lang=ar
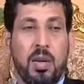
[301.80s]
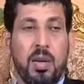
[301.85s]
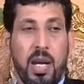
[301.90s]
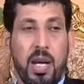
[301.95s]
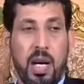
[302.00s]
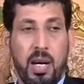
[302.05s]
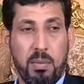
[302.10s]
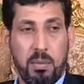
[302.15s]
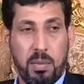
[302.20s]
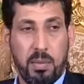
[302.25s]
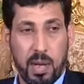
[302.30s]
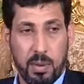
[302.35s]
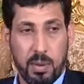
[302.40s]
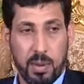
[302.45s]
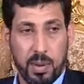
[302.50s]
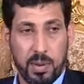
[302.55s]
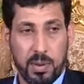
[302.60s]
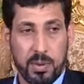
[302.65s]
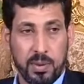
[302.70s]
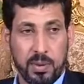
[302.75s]
نعم
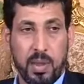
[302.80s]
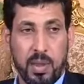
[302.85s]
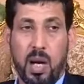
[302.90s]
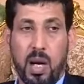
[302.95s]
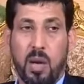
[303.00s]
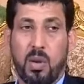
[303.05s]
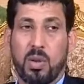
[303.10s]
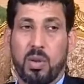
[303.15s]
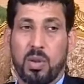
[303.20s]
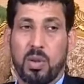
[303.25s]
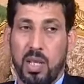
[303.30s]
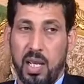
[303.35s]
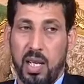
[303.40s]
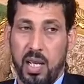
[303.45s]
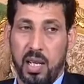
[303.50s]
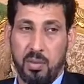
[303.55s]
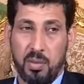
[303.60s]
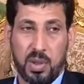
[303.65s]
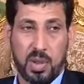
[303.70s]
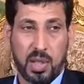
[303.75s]
بابا أكو
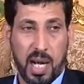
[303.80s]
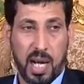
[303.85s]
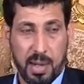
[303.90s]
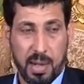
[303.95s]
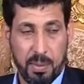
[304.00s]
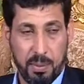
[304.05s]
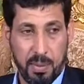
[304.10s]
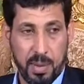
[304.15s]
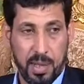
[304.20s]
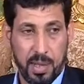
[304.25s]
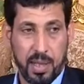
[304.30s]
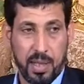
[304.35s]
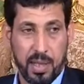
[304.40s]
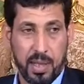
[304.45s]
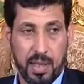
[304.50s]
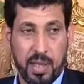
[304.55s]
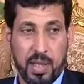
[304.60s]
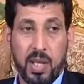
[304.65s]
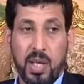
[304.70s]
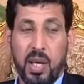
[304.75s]
صلاة
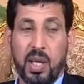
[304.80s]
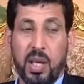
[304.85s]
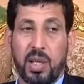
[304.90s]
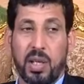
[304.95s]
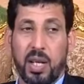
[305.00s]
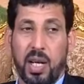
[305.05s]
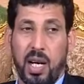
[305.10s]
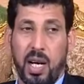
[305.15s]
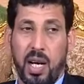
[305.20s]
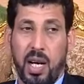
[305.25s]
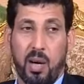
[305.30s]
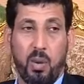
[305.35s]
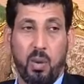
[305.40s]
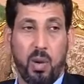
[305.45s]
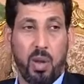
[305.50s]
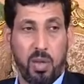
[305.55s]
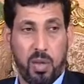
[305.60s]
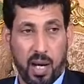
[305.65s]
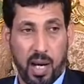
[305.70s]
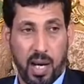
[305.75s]
مستحبة راح
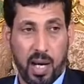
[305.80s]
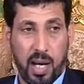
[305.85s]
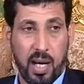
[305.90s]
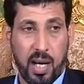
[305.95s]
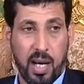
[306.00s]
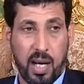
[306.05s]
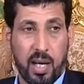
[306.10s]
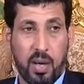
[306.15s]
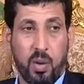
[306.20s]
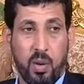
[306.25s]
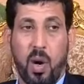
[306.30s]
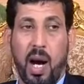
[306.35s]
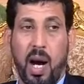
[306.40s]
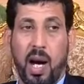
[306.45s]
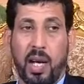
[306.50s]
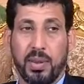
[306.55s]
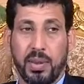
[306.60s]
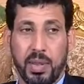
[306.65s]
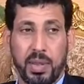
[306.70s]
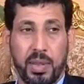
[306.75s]
أوضحها
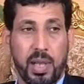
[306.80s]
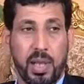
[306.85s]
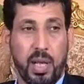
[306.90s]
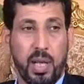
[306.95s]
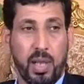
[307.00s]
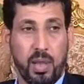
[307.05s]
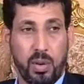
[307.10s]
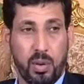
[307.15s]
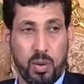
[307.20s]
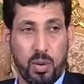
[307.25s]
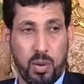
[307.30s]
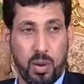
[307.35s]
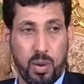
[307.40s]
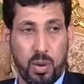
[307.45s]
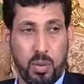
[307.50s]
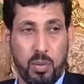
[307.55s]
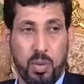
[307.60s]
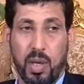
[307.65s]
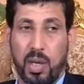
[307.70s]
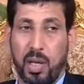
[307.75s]
وأعددها
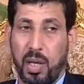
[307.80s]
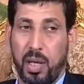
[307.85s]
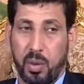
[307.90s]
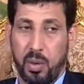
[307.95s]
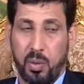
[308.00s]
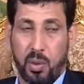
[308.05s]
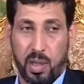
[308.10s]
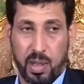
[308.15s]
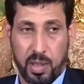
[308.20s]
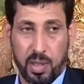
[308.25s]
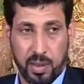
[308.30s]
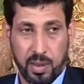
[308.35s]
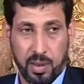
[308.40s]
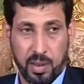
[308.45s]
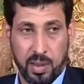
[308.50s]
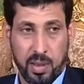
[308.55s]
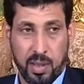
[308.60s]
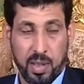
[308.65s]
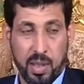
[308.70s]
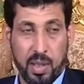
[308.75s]
لكم غير وقت
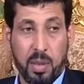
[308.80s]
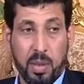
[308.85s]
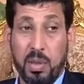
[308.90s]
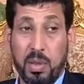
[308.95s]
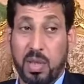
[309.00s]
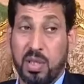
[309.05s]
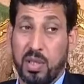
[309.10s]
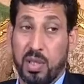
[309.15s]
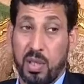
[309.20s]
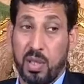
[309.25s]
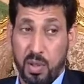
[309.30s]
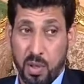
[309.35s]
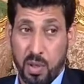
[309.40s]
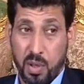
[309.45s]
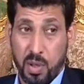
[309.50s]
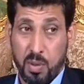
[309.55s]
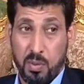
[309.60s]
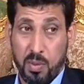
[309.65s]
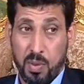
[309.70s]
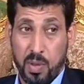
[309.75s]
بس
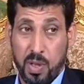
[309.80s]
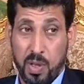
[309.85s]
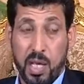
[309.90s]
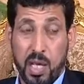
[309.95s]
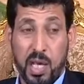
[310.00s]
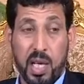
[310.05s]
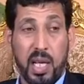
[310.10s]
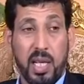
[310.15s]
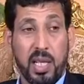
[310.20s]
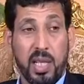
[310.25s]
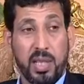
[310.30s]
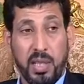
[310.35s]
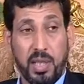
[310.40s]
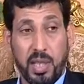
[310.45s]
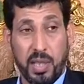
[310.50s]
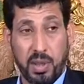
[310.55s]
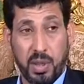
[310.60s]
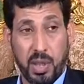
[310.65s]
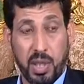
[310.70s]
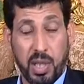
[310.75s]
اليوم خلينا
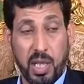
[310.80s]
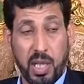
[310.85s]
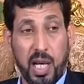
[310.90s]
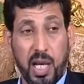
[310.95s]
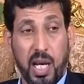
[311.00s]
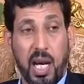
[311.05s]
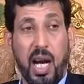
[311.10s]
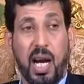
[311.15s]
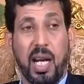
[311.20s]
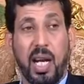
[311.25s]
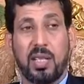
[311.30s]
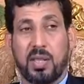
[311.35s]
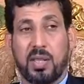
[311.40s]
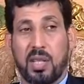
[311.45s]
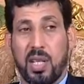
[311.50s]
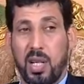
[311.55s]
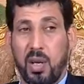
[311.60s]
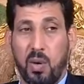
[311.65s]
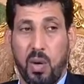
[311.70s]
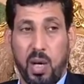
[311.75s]
نحكي على
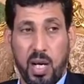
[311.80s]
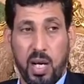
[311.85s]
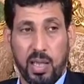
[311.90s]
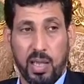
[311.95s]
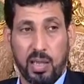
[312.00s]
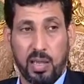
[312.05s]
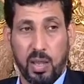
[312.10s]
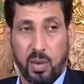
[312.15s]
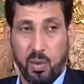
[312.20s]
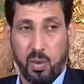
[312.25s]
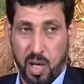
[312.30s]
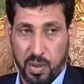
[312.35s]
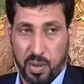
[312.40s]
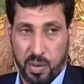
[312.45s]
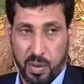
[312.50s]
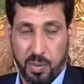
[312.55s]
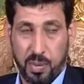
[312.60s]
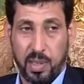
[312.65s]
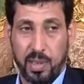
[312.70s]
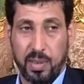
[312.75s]
الصلوات
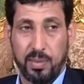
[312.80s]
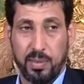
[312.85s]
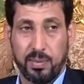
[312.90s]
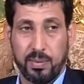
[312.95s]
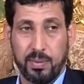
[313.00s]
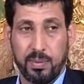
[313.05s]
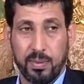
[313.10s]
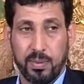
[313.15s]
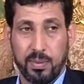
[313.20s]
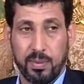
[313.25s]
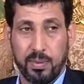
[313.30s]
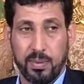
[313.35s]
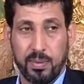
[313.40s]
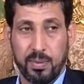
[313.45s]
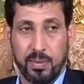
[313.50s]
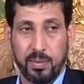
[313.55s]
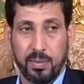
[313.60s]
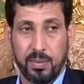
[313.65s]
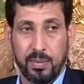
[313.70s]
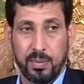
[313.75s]
الواجبة اللي
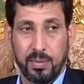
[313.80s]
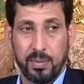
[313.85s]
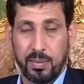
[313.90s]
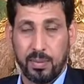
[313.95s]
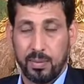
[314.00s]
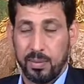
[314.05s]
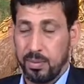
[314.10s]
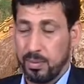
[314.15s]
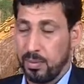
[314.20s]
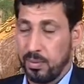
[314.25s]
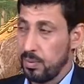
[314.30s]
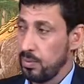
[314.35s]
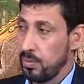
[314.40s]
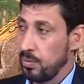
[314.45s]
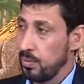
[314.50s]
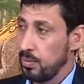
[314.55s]
عدتهن زينب